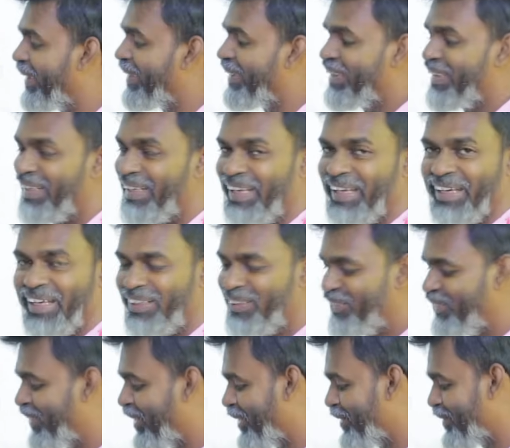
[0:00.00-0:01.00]
எந்தடா
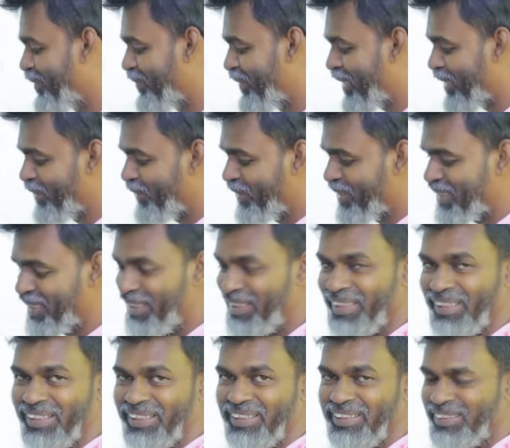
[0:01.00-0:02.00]
கண்ணும் கருத்தும் பார்த்துக்கொள்ள
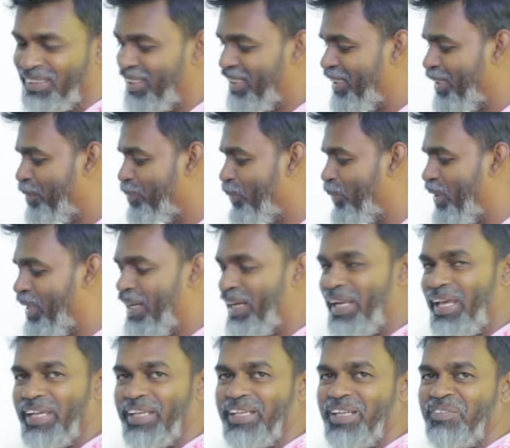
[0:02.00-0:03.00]
சொல்லுங்க நீ சின்ன
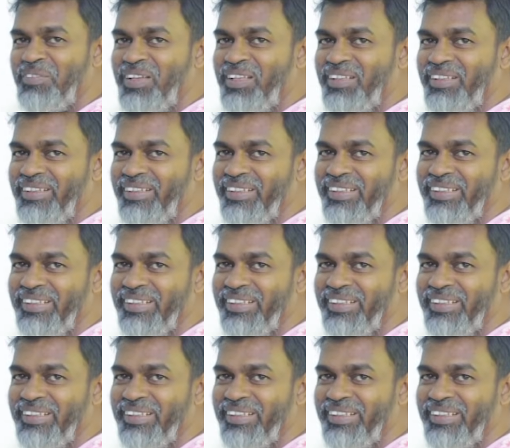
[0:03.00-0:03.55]
புள்ளேடா இன்னும் அது